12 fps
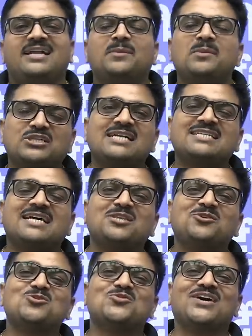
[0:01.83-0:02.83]
नमस्कार
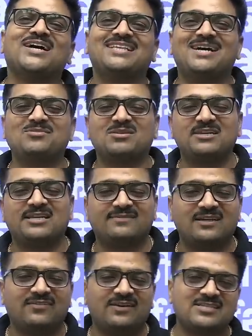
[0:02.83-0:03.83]
साथियों स्वागत है आप सभी का
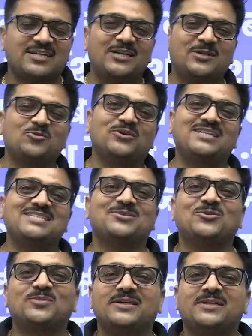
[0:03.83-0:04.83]
वाईफाई स्टडी
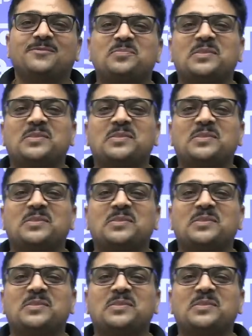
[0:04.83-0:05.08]
2.0 पर